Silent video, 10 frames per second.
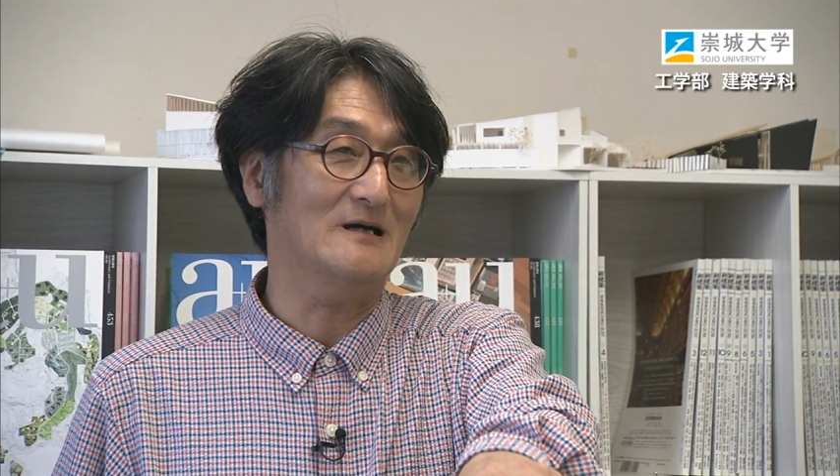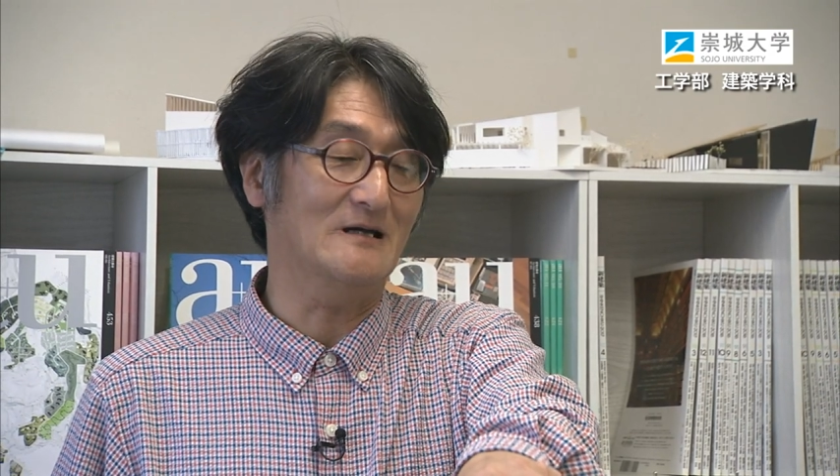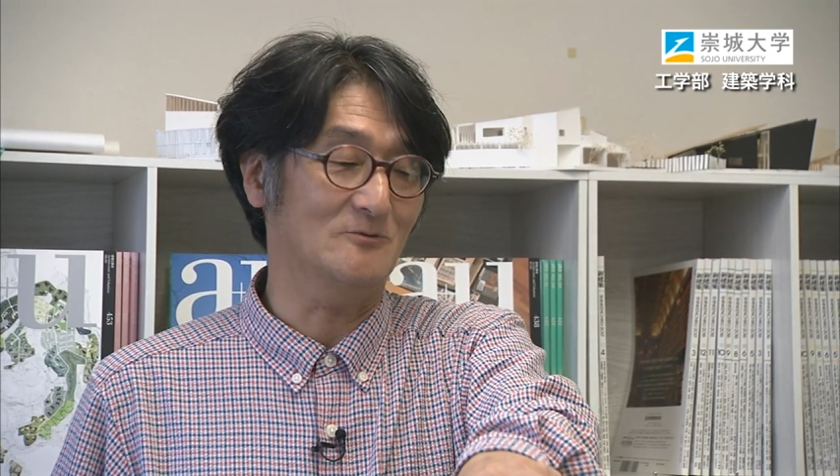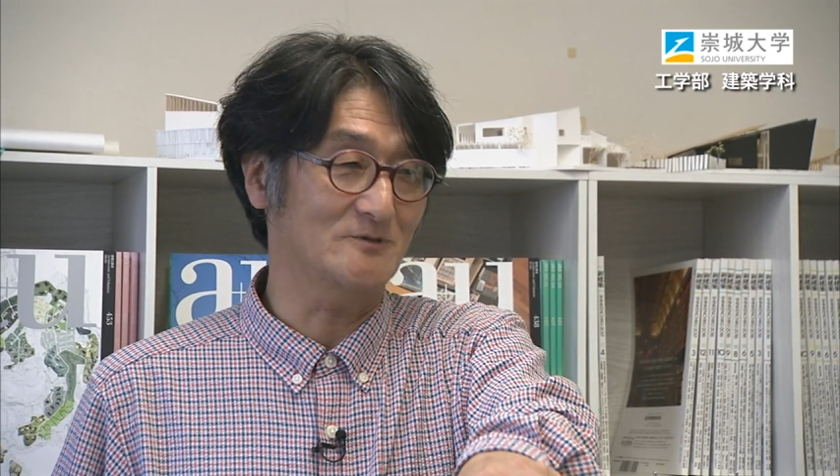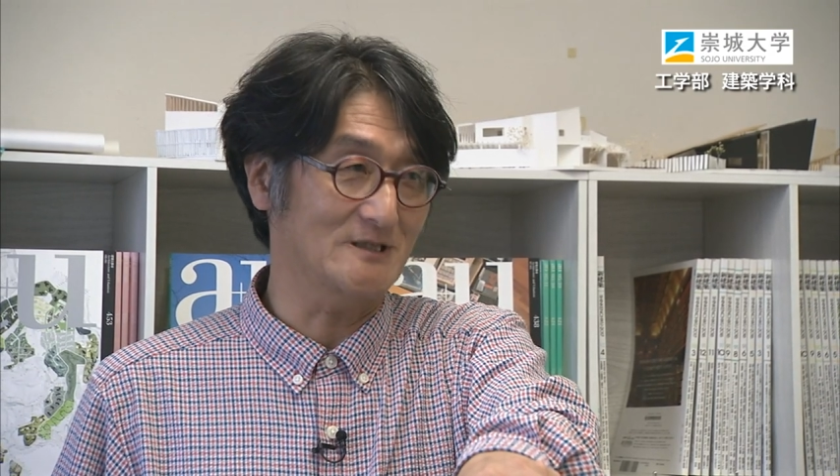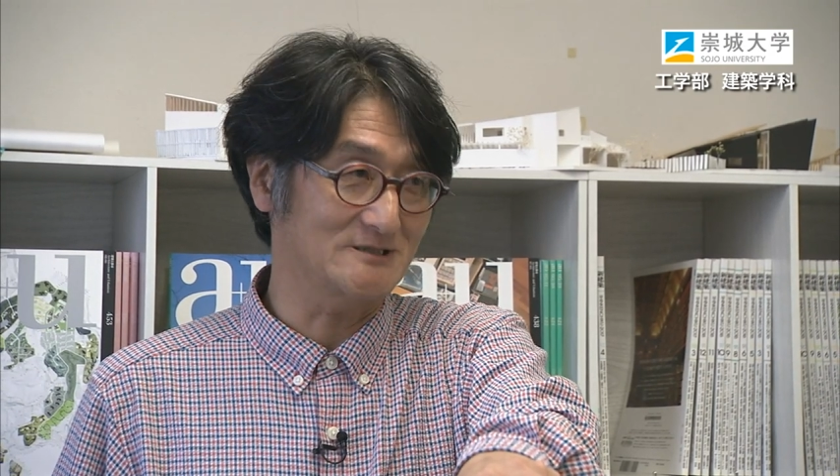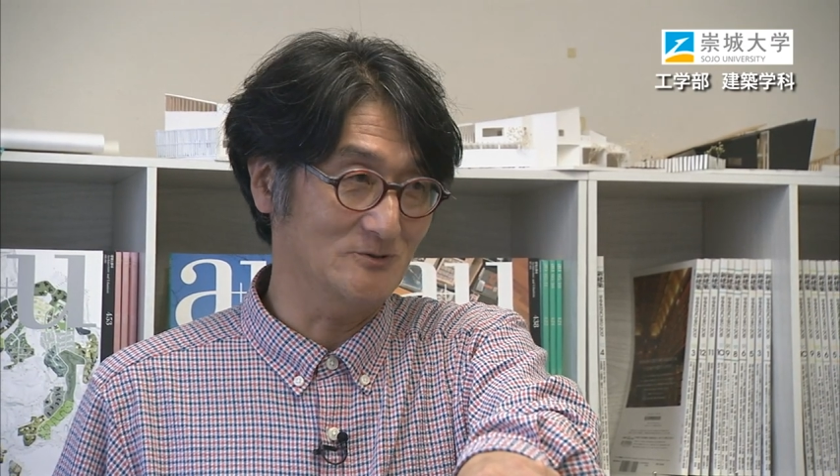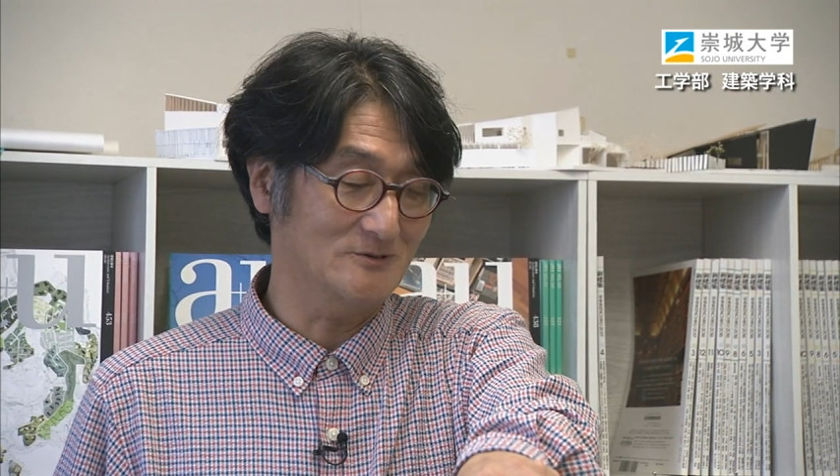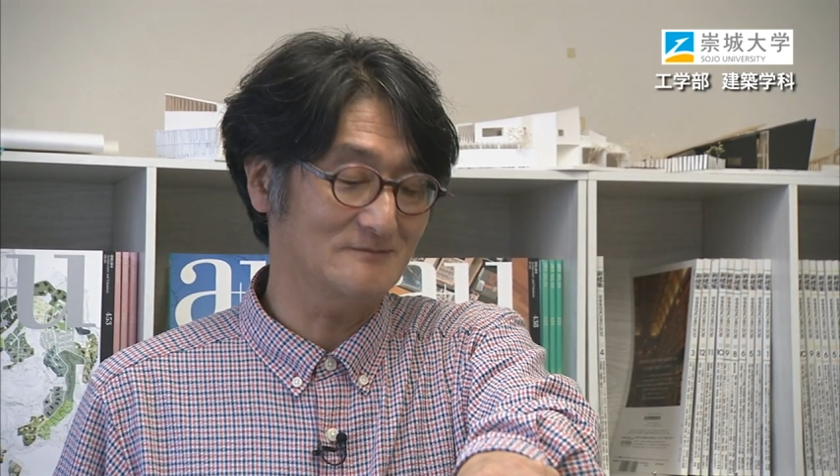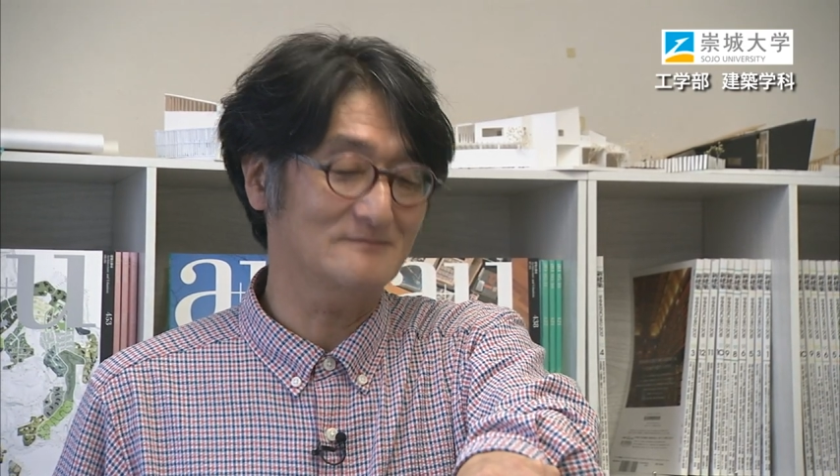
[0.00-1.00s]
あの子たち
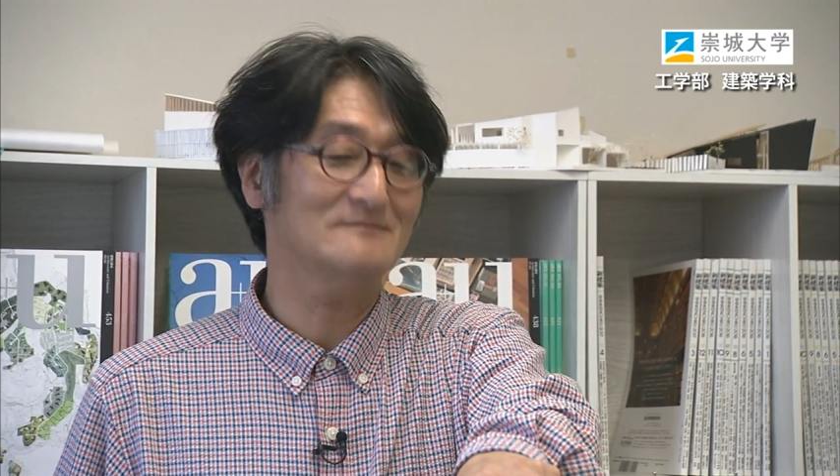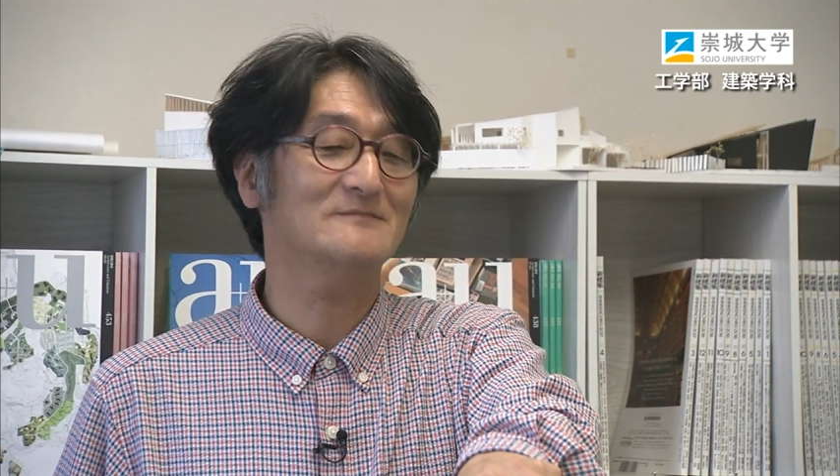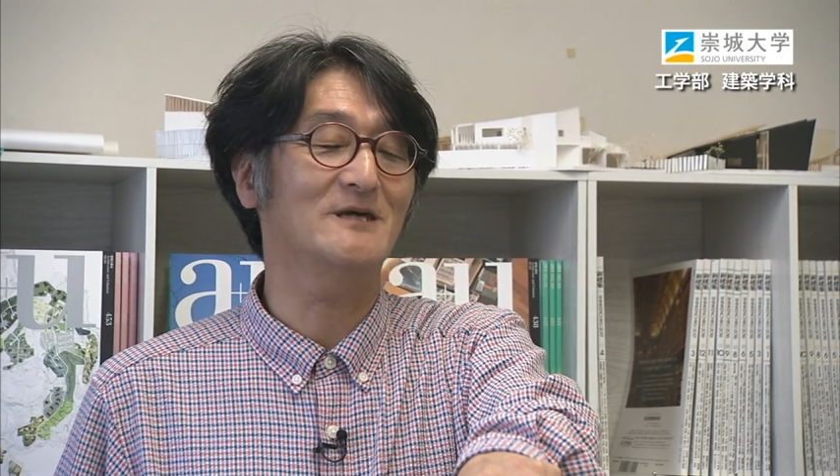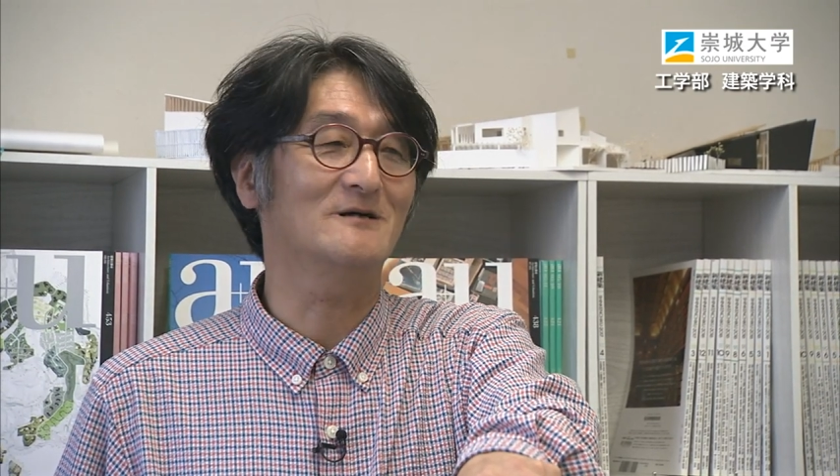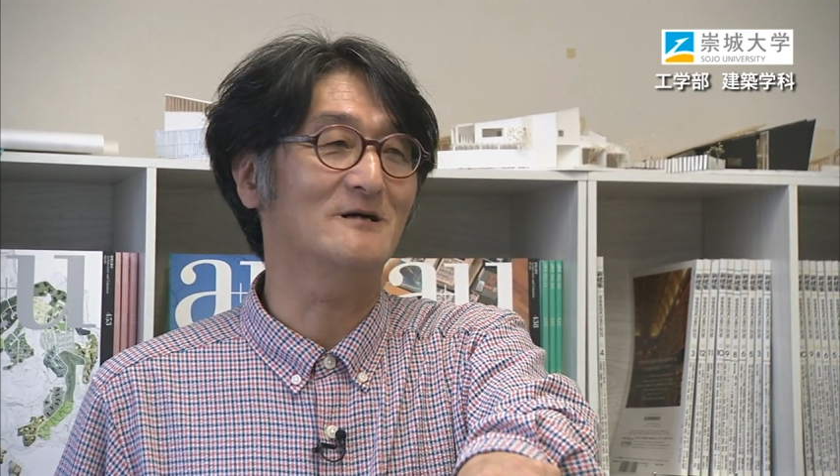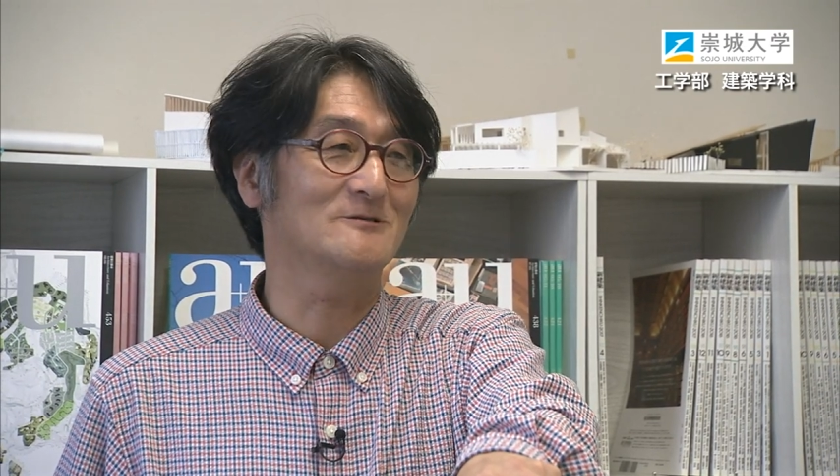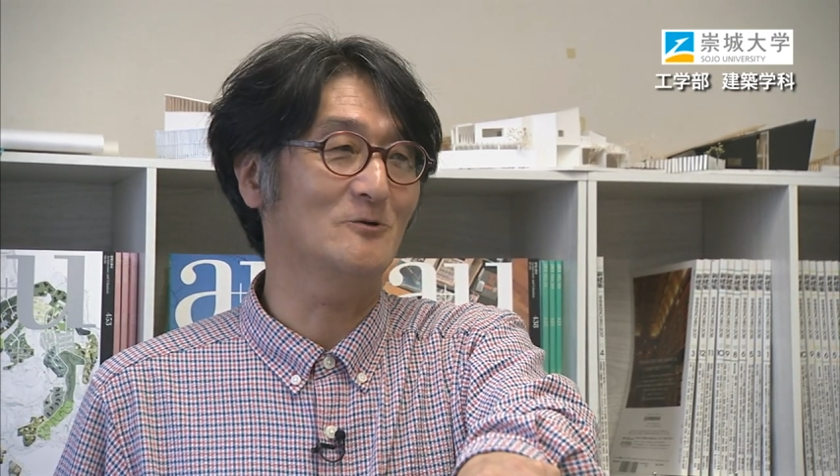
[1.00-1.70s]
の計画